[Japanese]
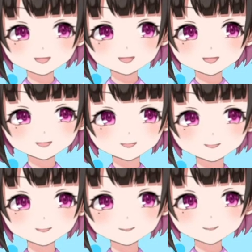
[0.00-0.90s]
後
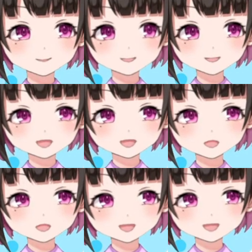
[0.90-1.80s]
半へ続
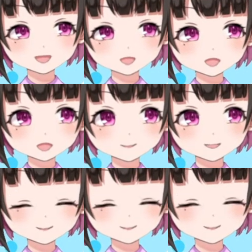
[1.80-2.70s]
く。わあ。